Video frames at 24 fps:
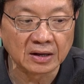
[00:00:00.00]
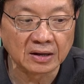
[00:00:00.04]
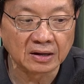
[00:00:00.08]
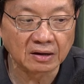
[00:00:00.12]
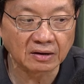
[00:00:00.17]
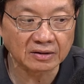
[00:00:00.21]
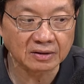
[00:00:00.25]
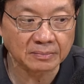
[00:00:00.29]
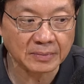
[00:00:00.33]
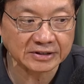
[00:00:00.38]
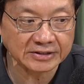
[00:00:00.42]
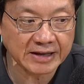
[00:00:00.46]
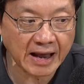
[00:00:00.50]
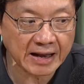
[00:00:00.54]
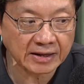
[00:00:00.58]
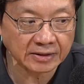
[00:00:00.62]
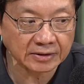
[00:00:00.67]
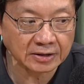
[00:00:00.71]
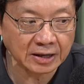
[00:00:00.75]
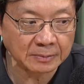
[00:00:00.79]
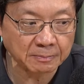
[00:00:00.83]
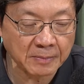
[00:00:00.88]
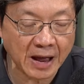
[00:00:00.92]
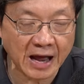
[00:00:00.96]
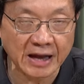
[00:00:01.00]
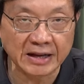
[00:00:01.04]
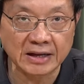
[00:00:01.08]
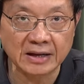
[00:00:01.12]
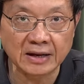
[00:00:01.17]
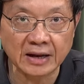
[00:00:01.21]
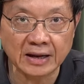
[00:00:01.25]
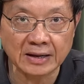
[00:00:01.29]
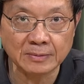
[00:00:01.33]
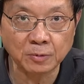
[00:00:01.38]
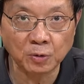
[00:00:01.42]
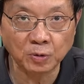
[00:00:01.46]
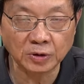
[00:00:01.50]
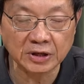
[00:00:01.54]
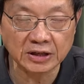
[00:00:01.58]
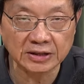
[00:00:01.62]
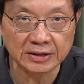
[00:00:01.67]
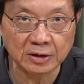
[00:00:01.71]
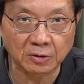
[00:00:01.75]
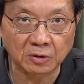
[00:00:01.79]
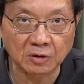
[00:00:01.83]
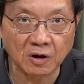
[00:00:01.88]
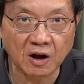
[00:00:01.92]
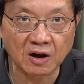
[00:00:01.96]
ก็สามารถแจ้งเตือนภัยให้ผู้ที่
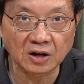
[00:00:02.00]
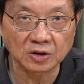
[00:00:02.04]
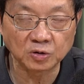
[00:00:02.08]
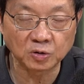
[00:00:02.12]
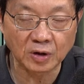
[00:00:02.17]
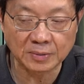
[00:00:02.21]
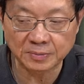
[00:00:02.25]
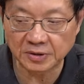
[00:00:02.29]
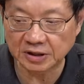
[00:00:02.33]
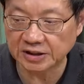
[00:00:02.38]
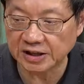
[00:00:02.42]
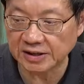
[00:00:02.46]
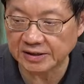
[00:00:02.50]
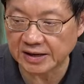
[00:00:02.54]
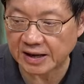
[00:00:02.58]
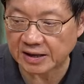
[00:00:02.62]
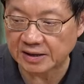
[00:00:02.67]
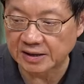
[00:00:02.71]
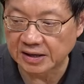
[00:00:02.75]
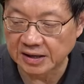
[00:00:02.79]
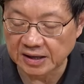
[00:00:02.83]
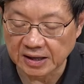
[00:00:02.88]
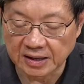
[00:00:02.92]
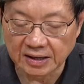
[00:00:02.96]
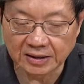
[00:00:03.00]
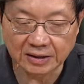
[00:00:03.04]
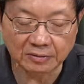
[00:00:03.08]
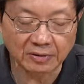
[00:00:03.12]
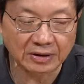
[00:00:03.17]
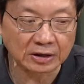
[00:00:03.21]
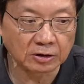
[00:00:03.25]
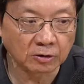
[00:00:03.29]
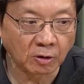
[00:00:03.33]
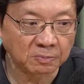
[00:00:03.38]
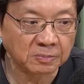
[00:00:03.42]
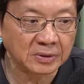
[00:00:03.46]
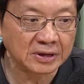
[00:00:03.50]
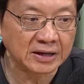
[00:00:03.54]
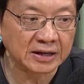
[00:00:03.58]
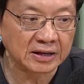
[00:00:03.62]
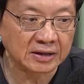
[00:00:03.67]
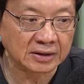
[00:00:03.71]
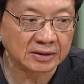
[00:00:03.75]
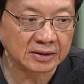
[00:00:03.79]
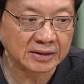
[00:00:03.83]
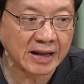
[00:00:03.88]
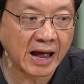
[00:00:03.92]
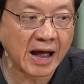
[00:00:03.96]
เกี่ยวข้องอยู่ในพื้นที่เนี่ยเรียกว่าหลบหลีก
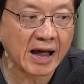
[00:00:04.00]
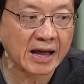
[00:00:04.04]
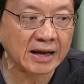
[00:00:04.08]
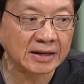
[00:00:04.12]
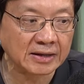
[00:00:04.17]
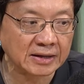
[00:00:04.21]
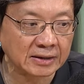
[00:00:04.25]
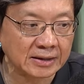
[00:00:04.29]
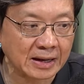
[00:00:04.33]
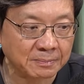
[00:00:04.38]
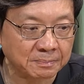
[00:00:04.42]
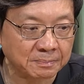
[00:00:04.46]
ได้นะครับ